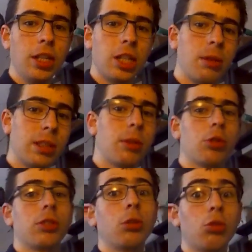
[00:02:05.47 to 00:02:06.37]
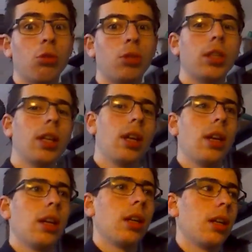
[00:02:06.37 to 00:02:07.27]
J'aimerais bien que ça marche aussi aujourd'hui.
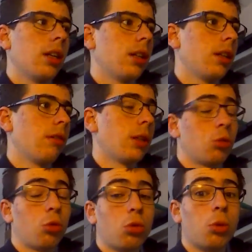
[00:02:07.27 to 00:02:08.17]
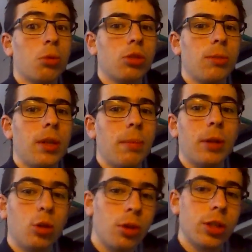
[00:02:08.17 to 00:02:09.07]
Euh, voilà, surtout qu'en plus, il n'y a pas
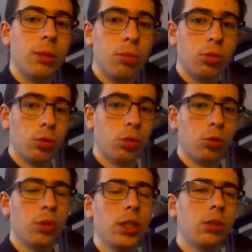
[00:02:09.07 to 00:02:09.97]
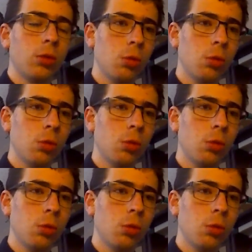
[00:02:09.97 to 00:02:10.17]
que moi qui en ai besoin aujourd'hui.